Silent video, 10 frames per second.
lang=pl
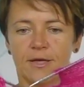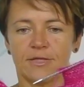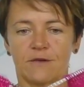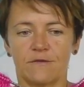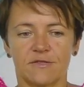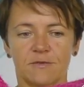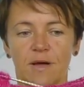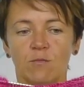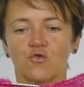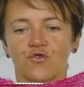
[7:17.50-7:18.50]
Tak więc
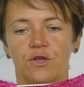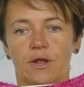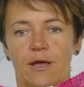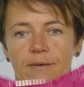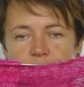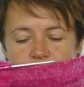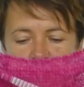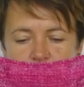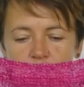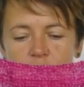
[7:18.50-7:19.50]
mam już tyle.
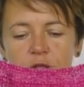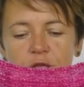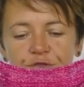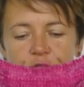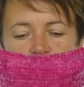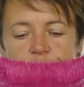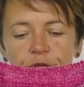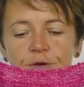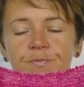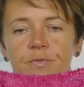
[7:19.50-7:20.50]
Tyle
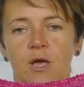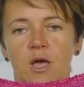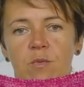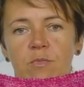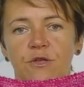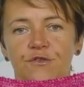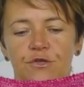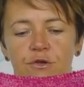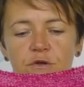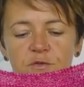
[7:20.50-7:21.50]
dzieniny. Będzie
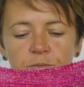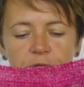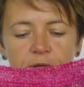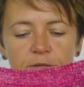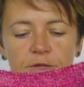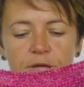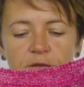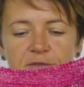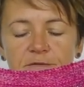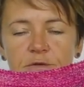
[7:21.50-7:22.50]
to rozpinany
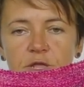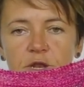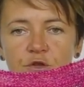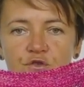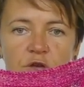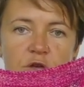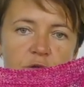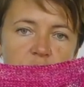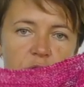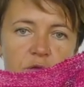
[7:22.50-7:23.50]
taki swetereczek,
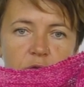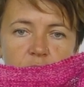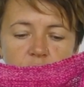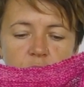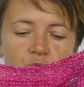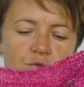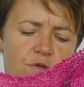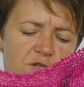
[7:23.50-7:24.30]
takie trudno